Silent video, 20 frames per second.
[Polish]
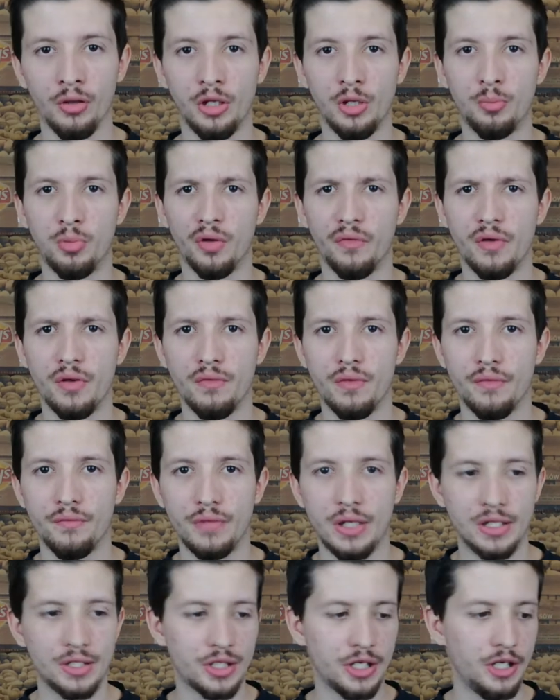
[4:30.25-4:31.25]
I powiem wam
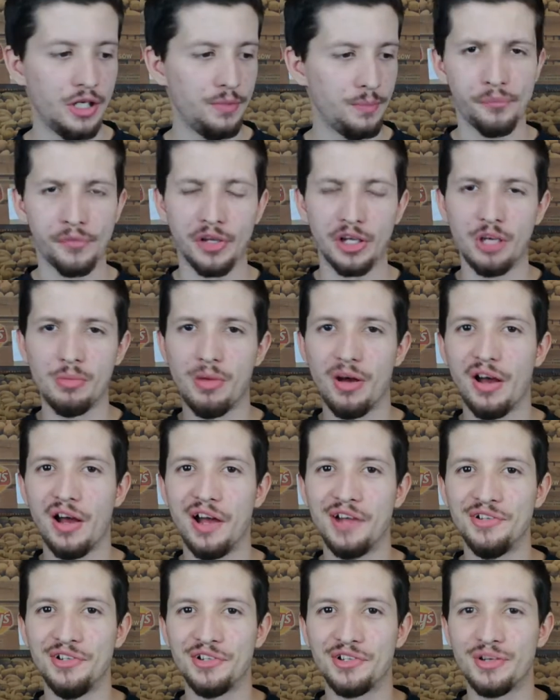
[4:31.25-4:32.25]
więcej, chyba
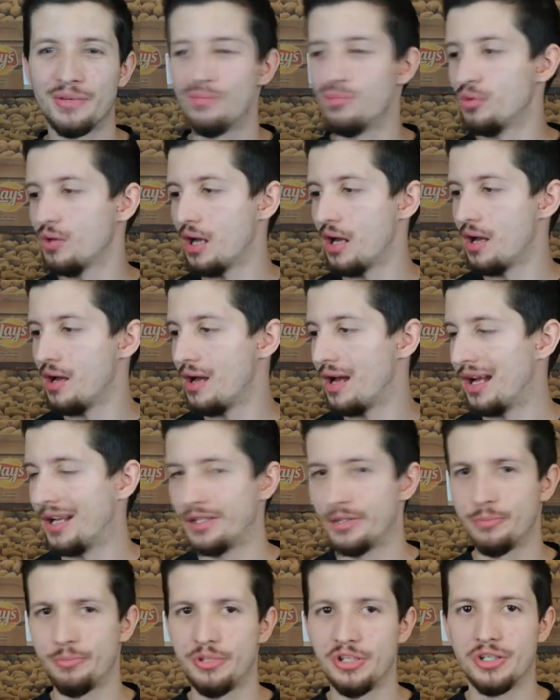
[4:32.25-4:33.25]
ani cebula,
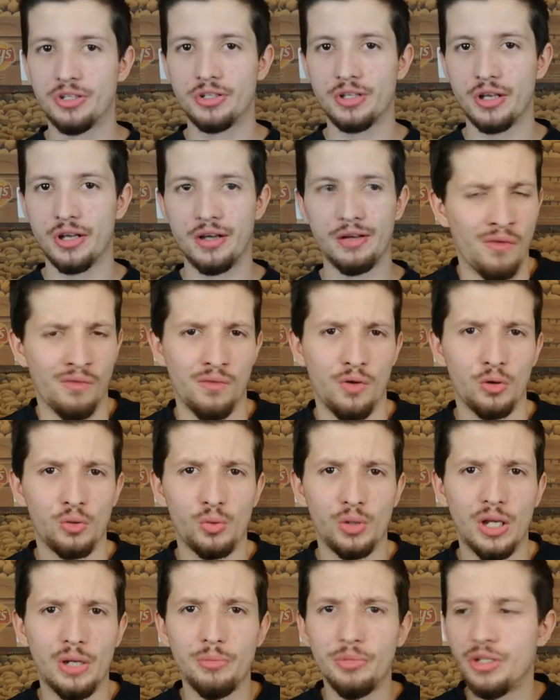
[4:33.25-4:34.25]
ani pizza w
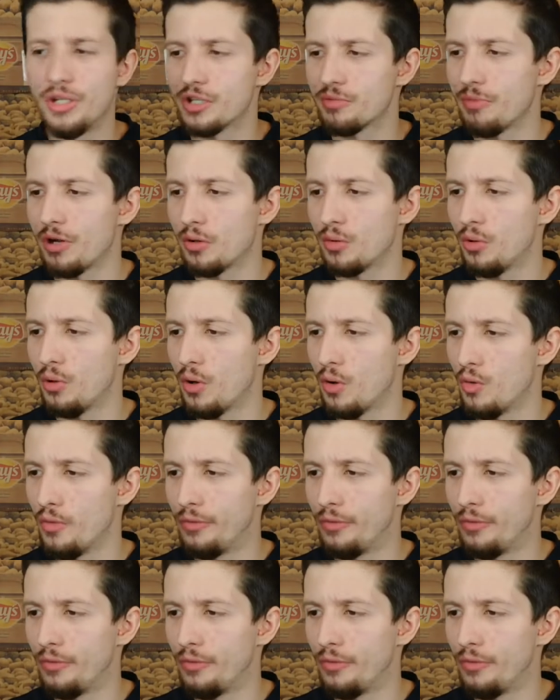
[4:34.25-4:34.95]
ogóle mi nie smakują.